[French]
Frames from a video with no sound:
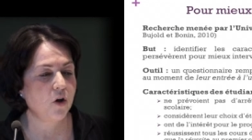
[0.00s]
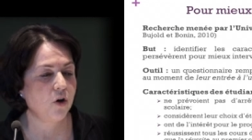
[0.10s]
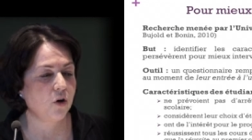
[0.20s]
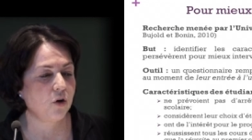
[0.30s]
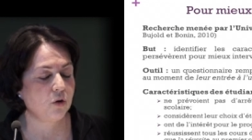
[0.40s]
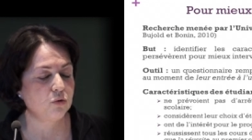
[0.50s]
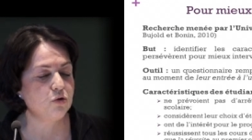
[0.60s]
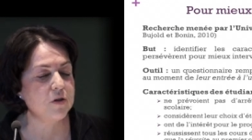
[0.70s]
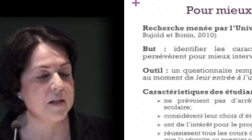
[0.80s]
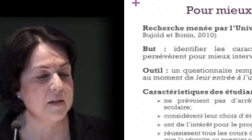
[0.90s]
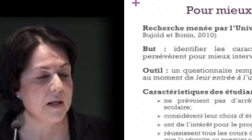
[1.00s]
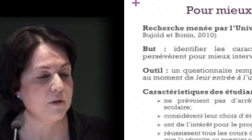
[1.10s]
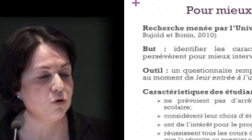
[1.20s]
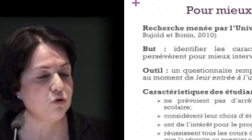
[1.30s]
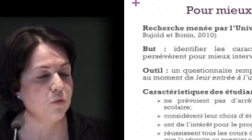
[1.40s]
Euh,
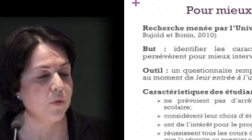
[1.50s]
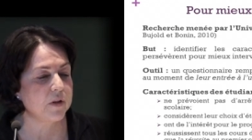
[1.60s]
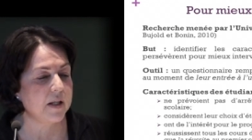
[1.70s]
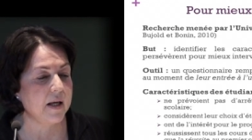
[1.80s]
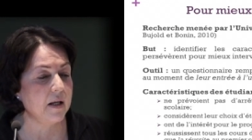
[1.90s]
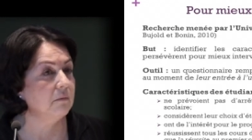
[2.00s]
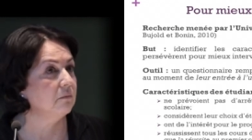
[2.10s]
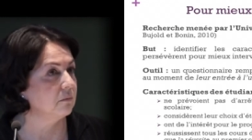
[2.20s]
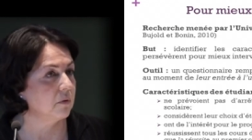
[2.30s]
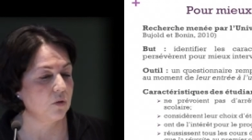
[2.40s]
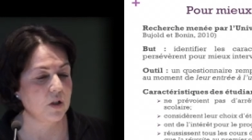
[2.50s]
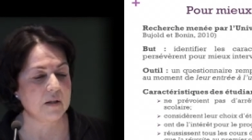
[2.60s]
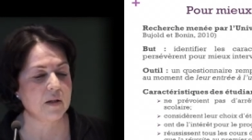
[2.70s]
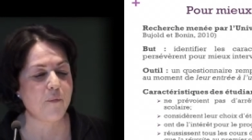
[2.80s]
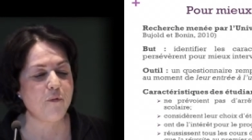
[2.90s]
d'utilisation du modèle, un
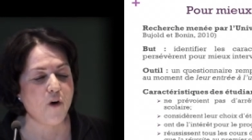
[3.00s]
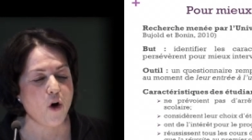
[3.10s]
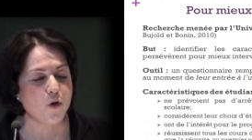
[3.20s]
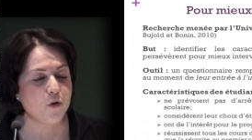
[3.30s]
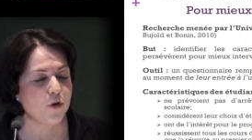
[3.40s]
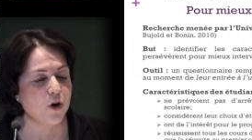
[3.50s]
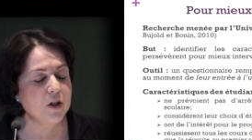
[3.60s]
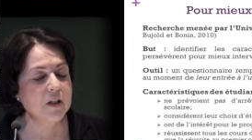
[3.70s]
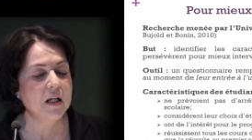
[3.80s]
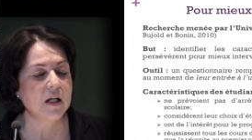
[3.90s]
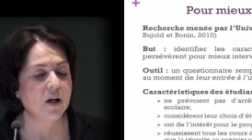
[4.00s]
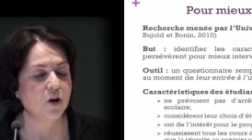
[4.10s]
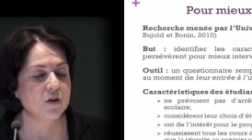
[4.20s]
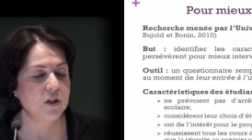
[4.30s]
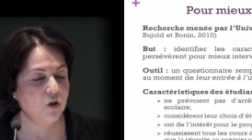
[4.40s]
exemple francophone.
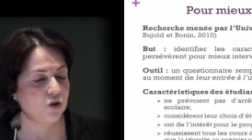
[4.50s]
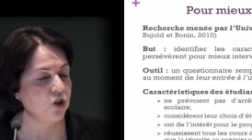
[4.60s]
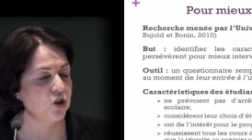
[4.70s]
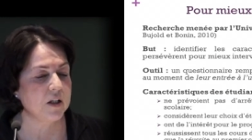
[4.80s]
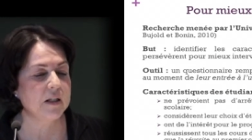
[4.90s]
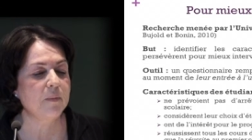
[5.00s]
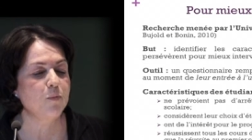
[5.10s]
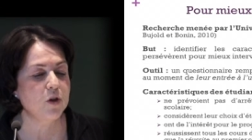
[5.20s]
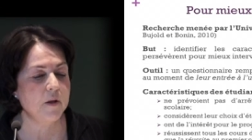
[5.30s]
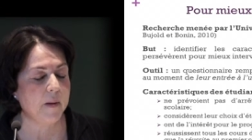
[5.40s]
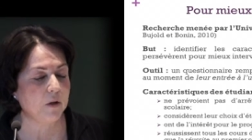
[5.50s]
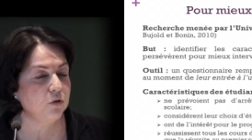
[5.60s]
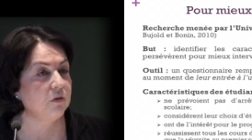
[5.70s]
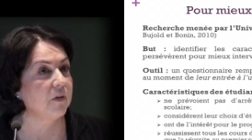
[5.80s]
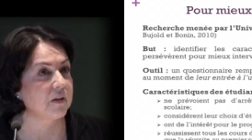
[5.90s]
Euh, c'est une recherche qui a été menée par
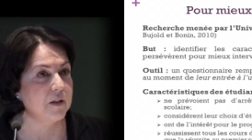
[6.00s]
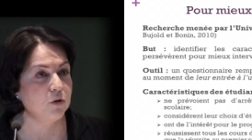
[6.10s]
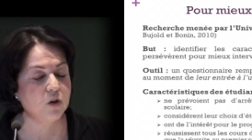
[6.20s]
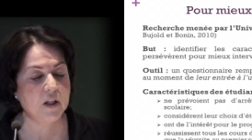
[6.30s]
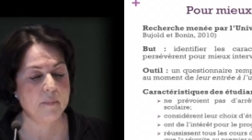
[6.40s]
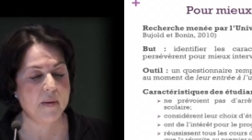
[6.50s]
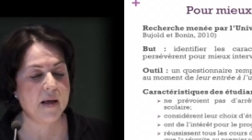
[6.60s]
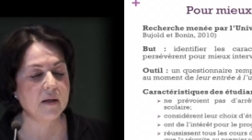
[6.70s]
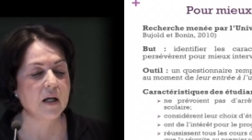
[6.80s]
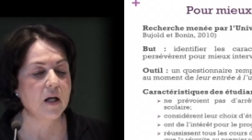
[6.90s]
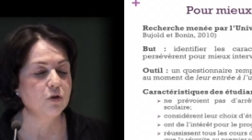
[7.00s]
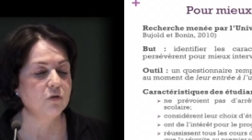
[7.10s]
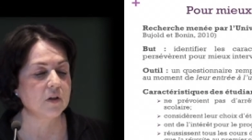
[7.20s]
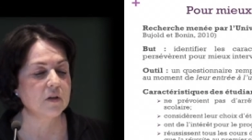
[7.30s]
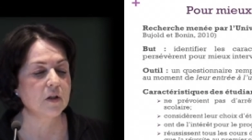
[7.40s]
l'Université du Québec.
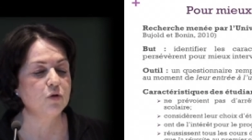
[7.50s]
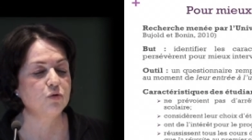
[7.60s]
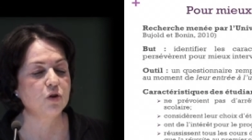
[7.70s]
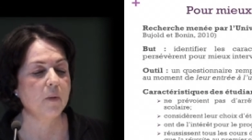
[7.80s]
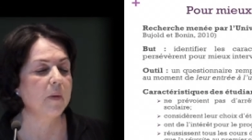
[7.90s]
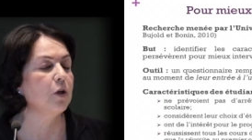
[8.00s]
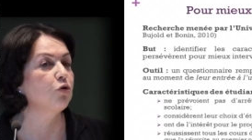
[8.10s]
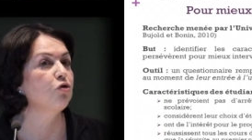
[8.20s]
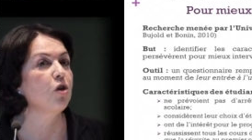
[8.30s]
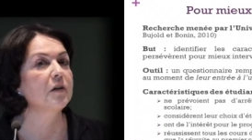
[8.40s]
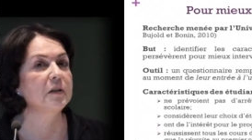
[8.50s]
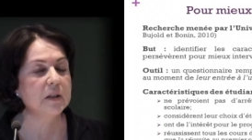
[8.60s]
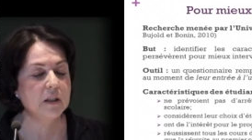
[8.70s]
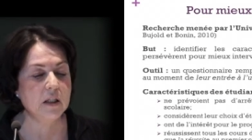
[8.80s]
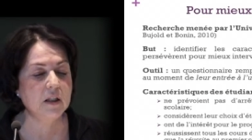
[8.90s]
L'Université du Québec est une
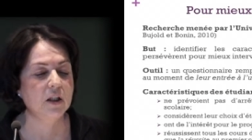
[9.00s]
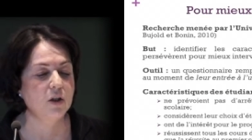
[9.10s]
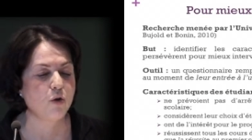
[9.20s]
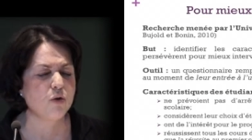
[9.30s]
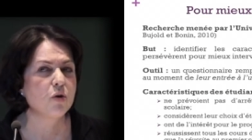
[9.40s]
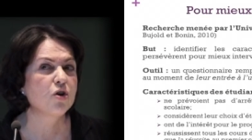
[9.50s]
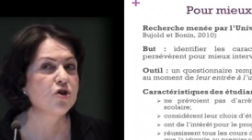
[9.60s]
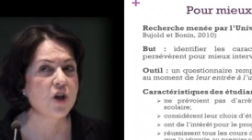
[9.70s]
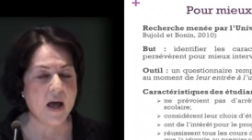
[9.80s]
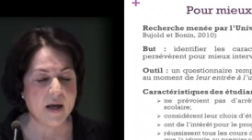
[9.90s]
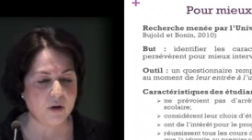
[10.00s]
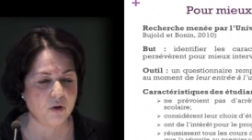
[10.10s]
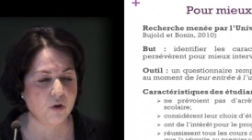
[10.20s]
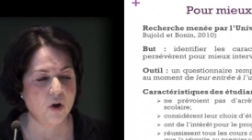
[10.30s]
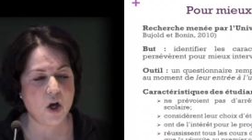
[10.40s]
entité qui euh,
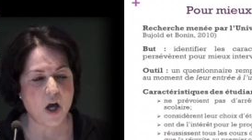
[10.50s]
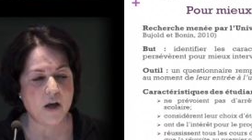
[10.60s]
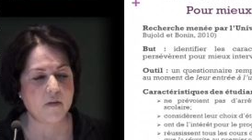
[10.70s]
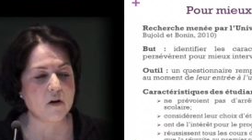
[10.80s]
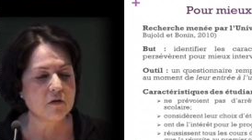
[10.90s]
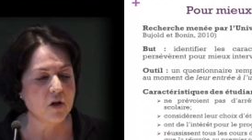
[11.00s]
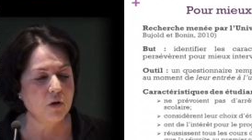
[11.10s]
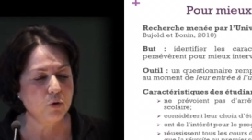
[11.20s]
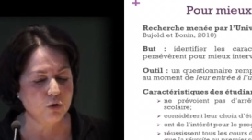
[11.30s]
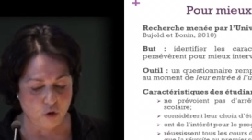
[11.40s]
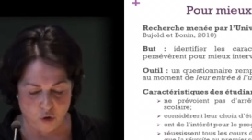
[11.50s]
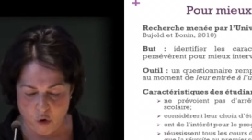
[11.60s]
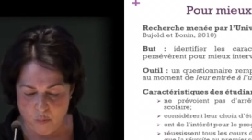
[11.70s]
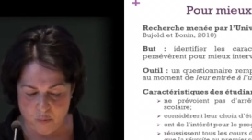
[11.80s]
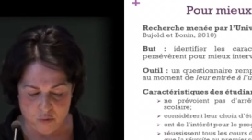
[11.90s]
gère un ensemble de
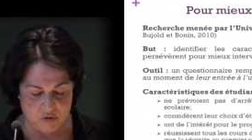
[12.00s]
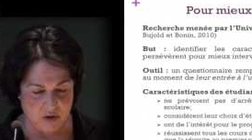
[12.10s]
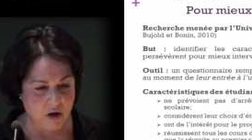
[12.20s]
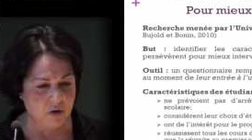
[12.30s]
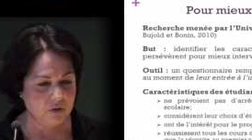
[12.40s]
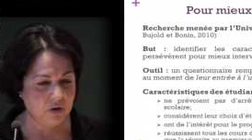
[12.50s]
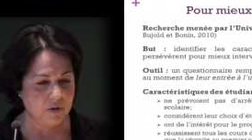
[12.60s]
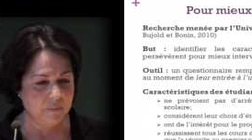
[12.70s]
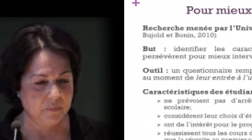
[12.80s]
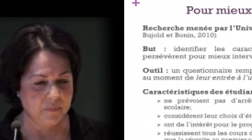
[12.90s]
composantes.